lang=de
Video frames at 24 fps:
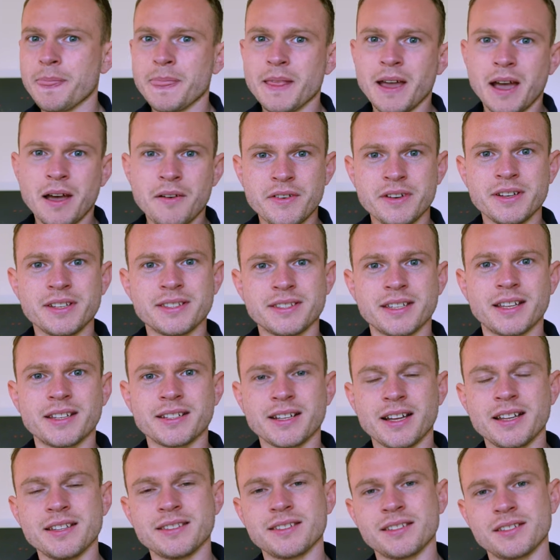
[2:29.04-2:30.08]
aber wenn es dann
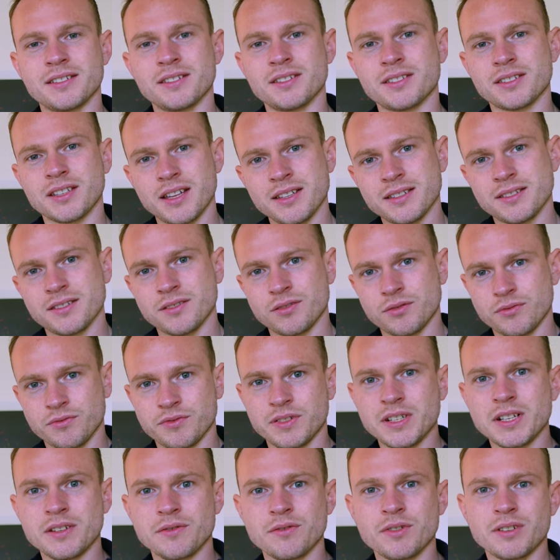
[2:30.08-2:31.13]
Ganze, das Ganze zu
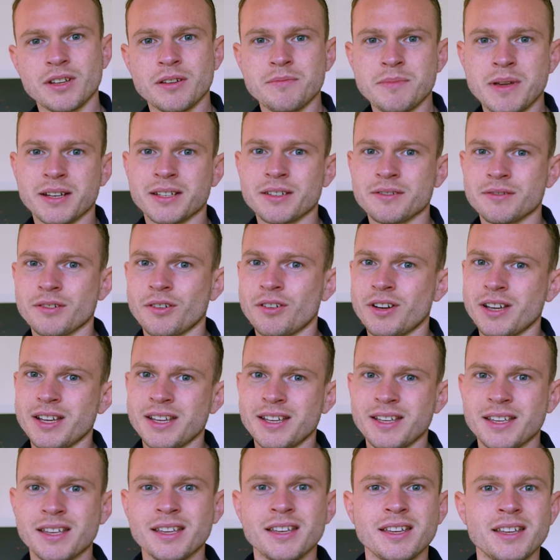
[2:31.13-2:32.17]
viel wird, dann merkt die Frau,
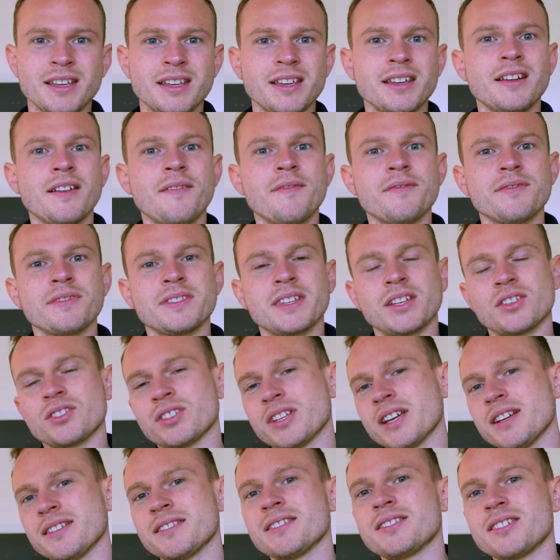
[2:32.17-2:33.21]
hey, der
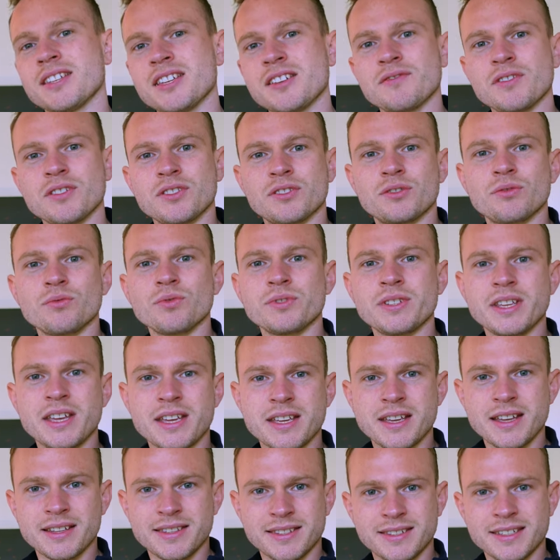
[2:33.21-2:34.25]
strengt sich irgendwie zu sehr
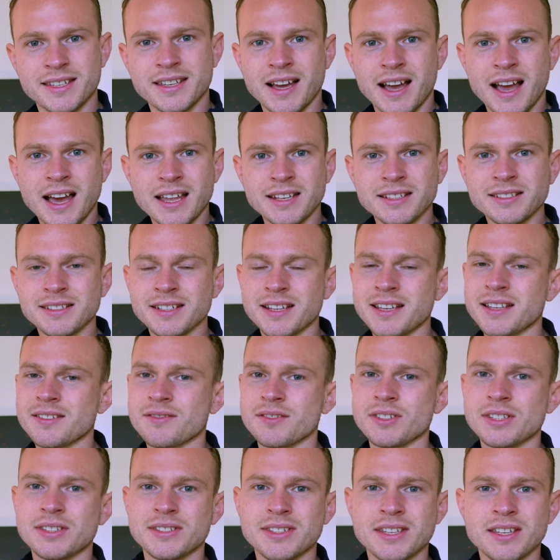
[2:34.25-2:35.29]
jetzt hier an, der
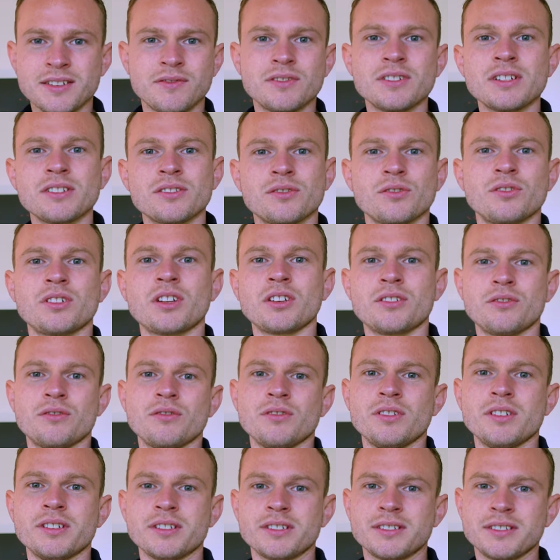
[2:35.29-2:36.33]
ist irgendwie nicht so
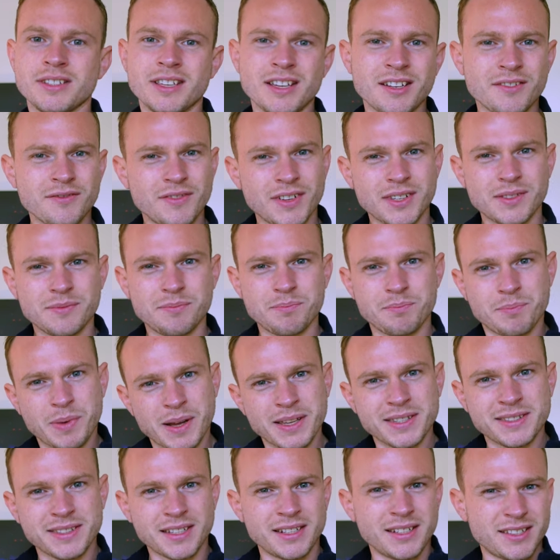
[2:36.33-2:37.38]
natürlich. Irgendwas
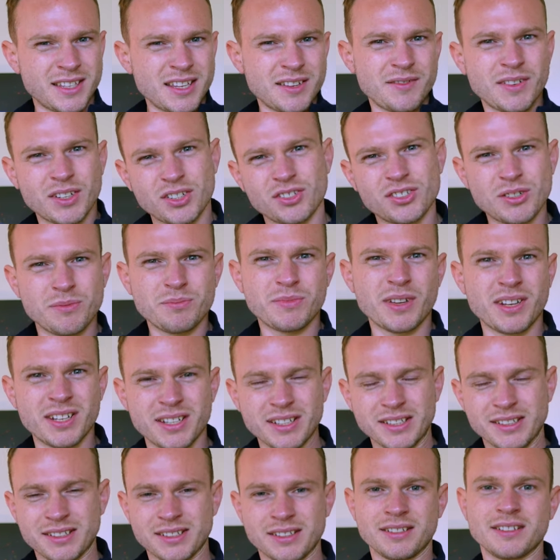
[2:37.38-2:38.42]
passt da nicht, irgendwas stimmt da
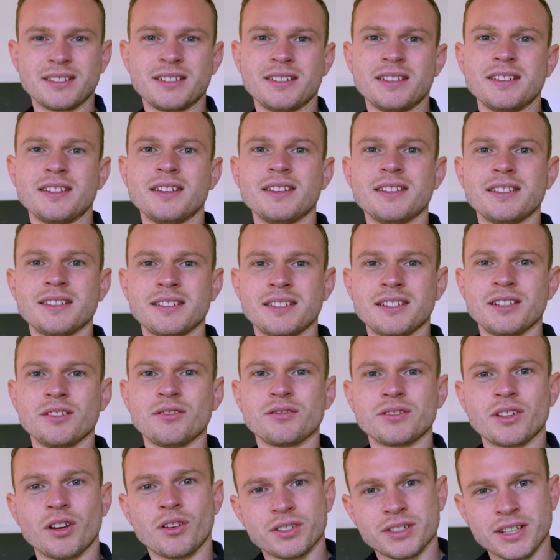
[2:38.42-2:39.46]
nicht. Ja, ne,
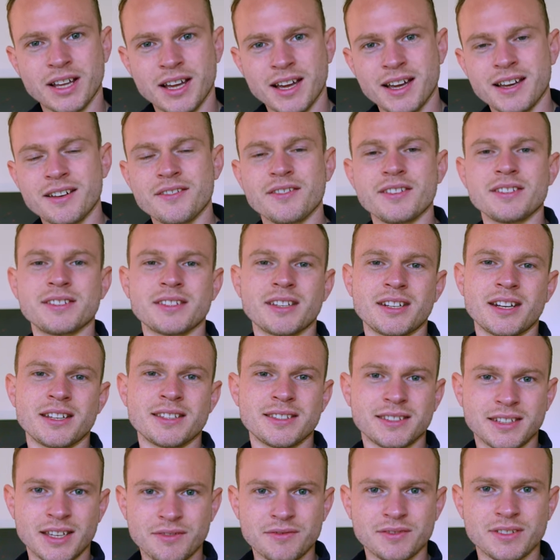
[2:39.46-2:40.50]
und auch da, wenn es dann
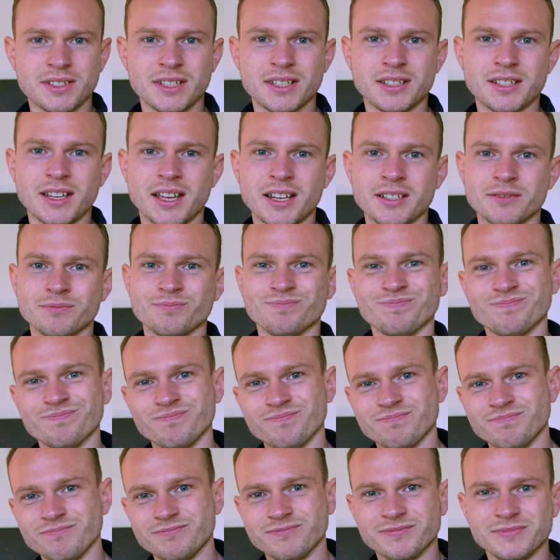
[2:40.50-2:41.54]
ans Treffen geht, dann
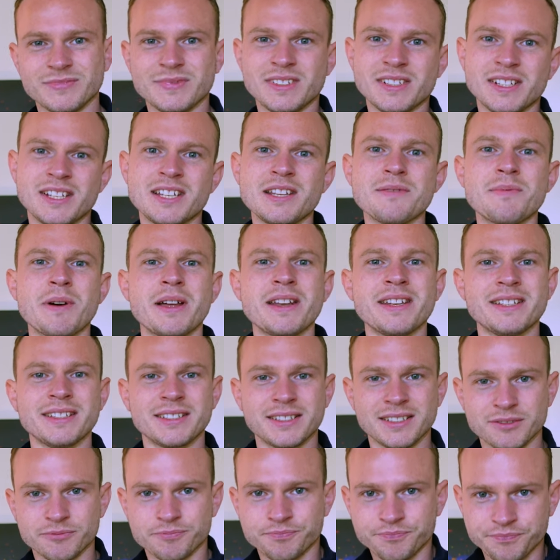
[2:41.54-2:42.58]
hm, lieber
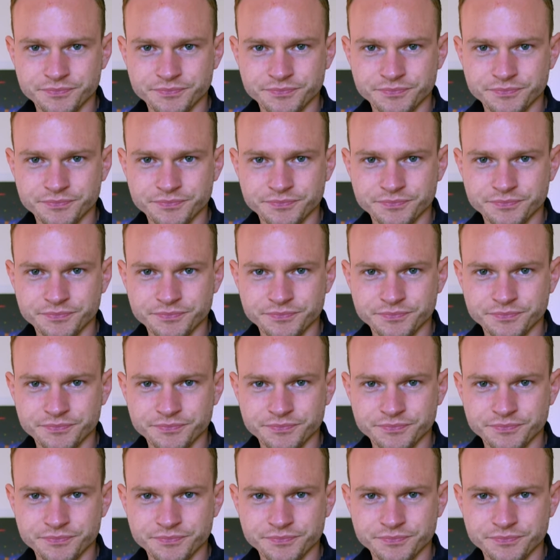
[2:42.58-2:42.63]
nicht.